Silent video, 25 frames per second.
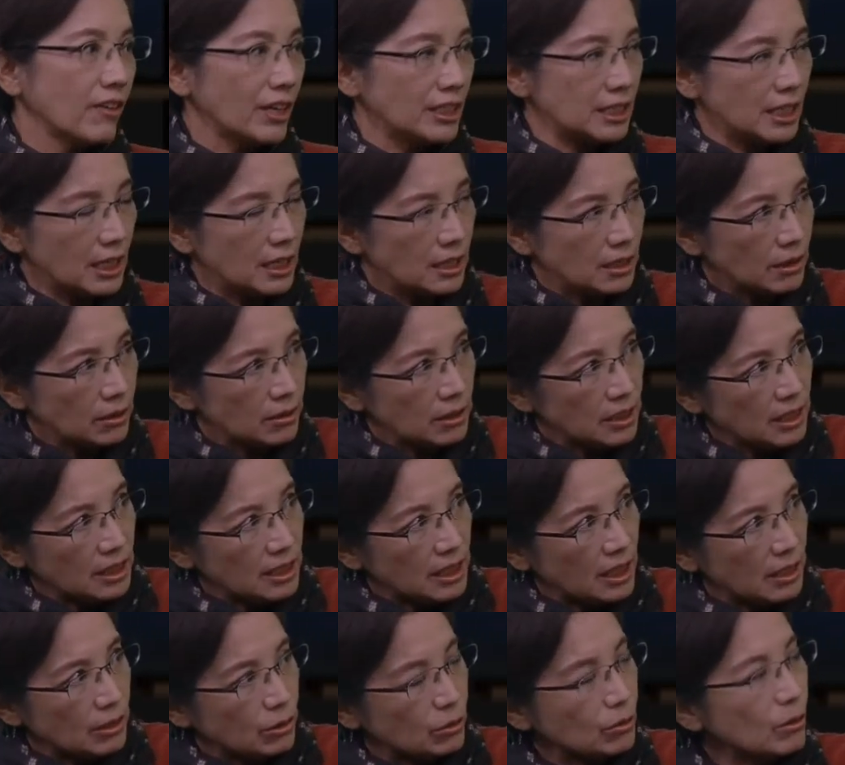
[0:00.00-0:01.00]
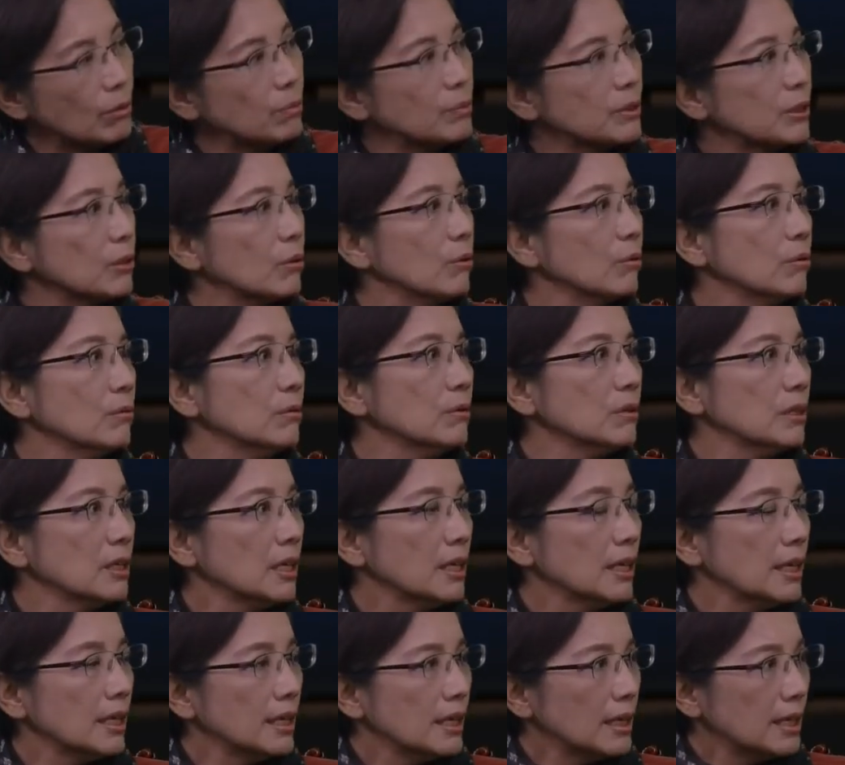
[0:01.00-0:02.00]
发现有一点说不通。
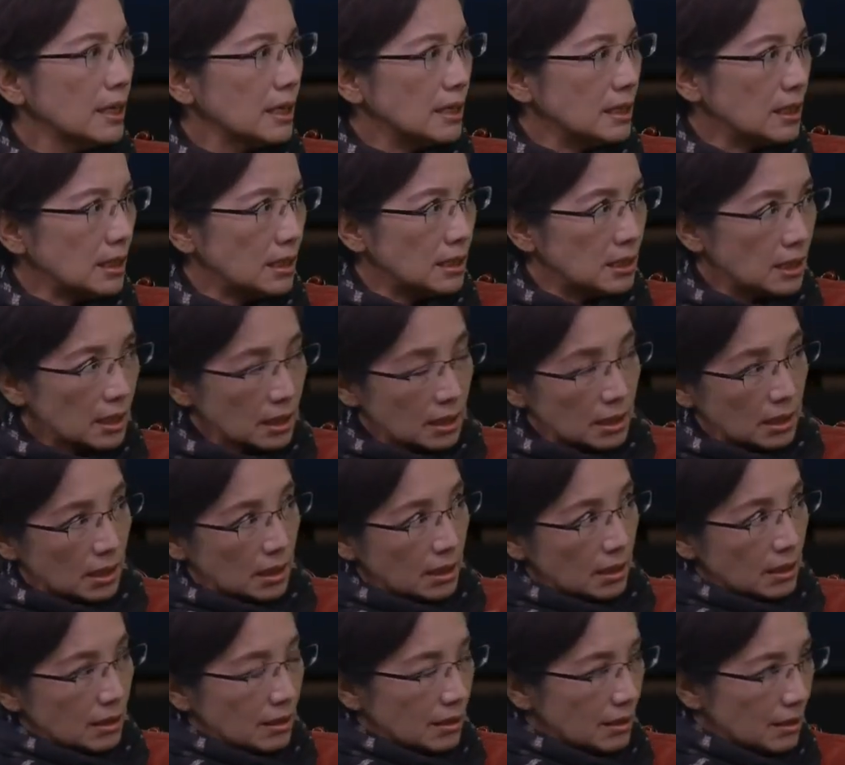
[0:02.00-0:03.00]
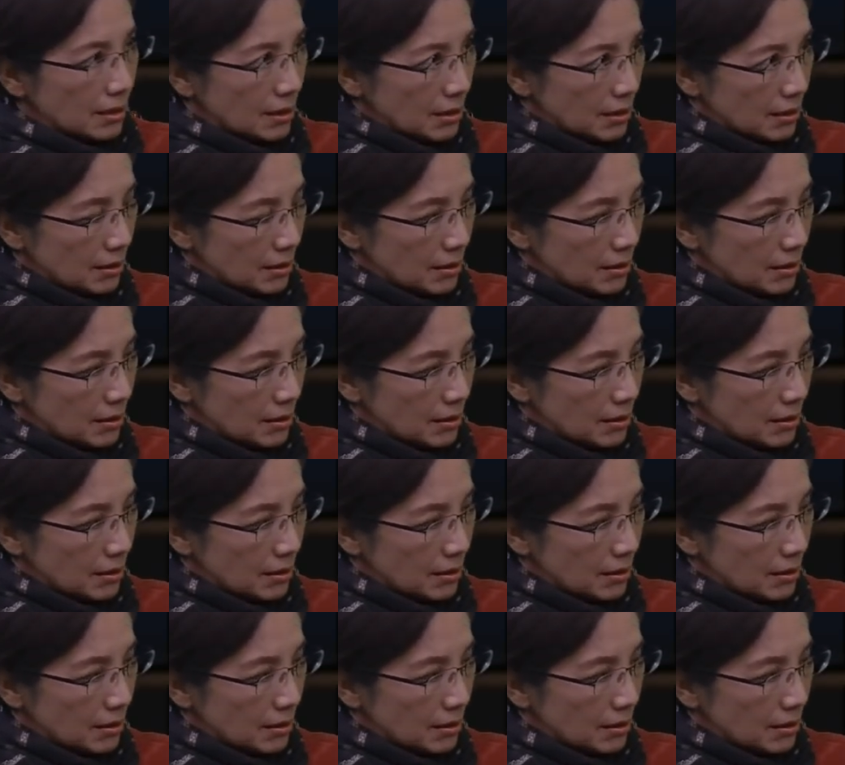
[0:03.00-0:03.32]
你这个我觉得他